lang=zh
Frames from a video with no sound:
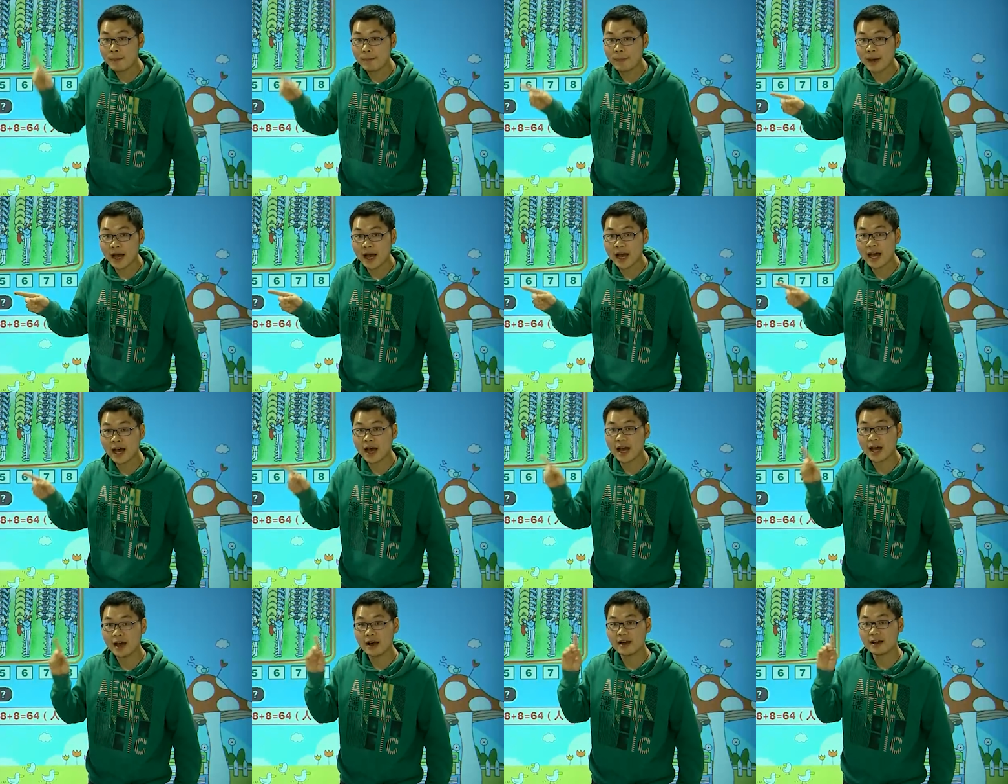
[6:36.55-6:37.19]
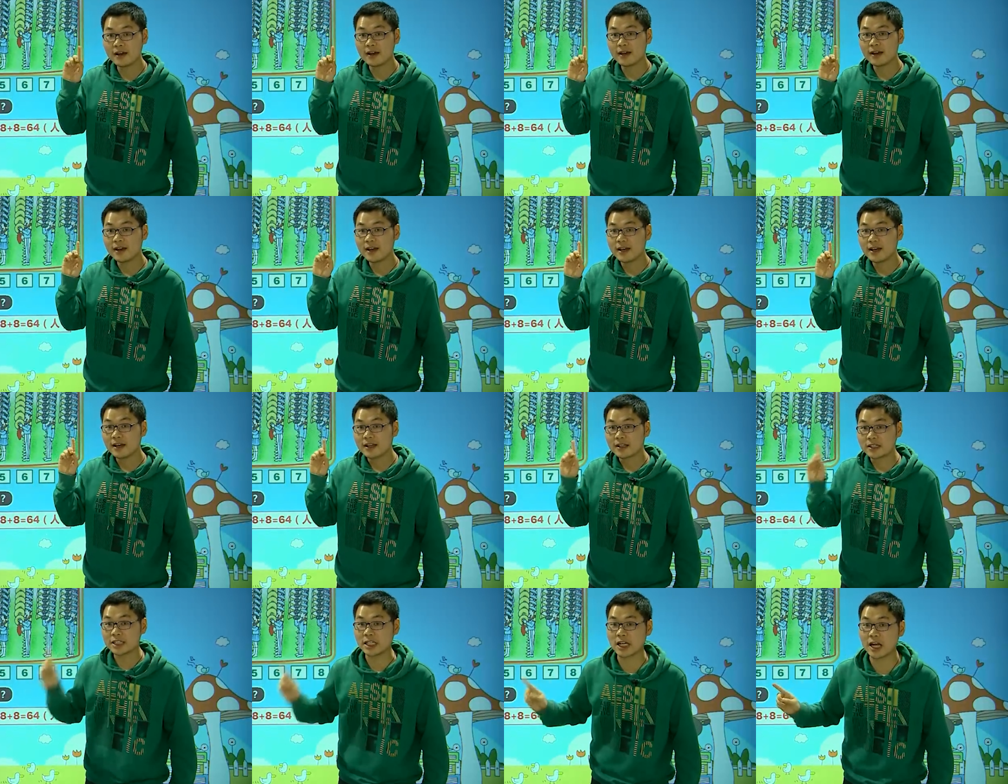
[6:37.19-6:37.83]
八。
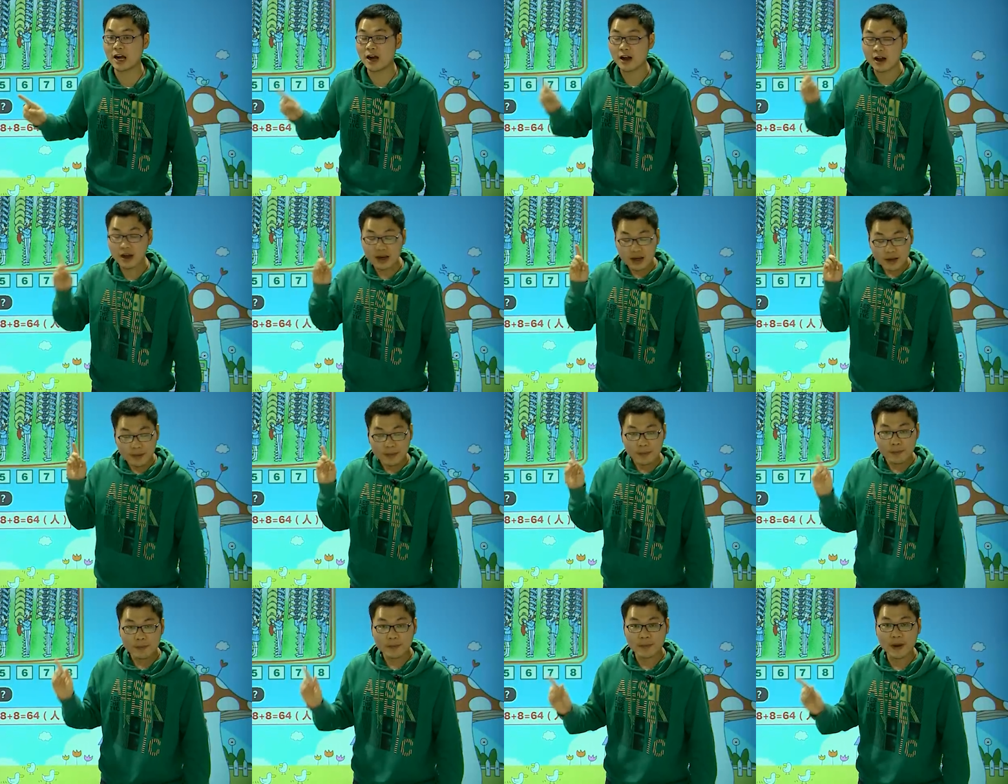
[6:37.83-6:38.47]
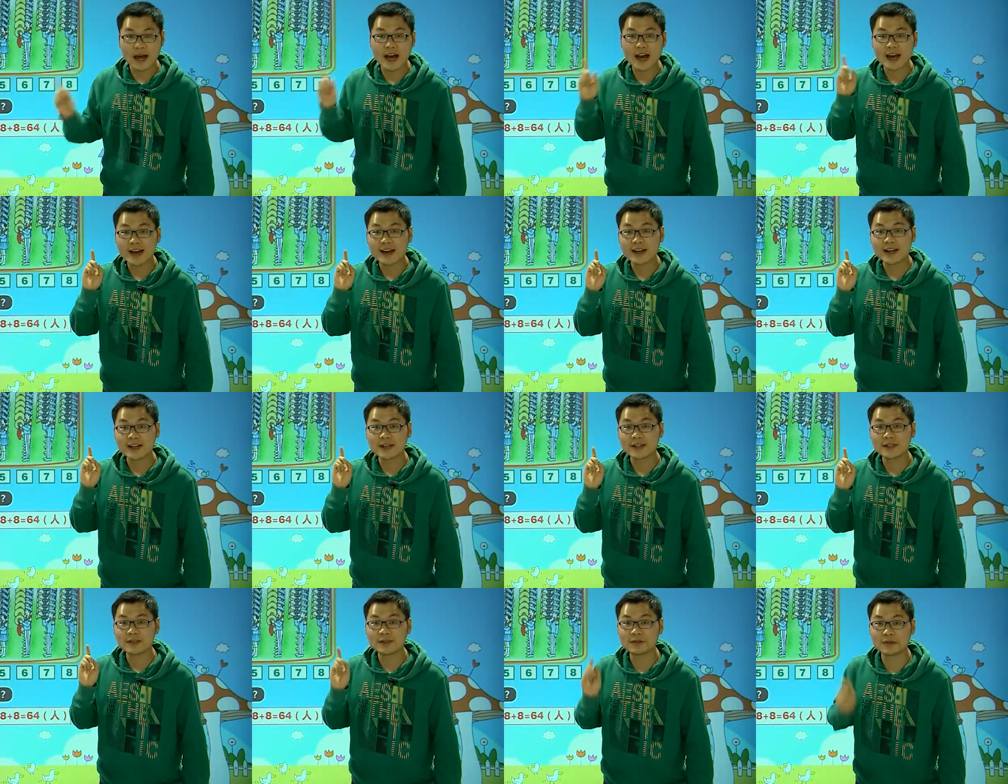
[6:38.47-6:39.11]
乘八，
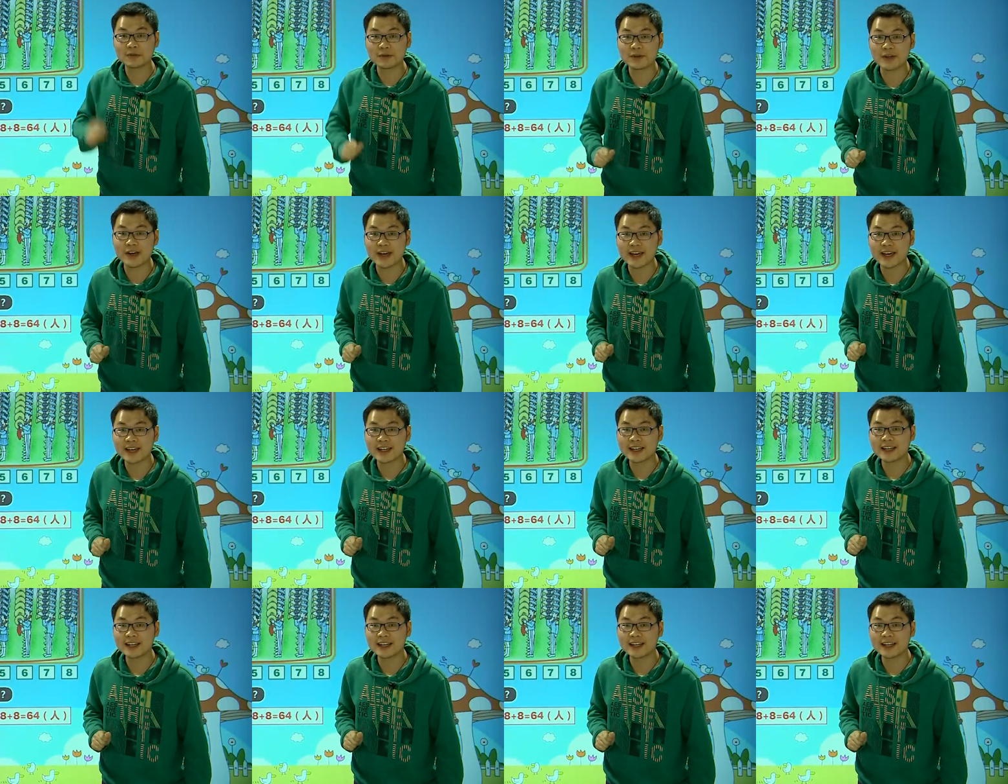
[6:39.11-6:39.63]
对不对？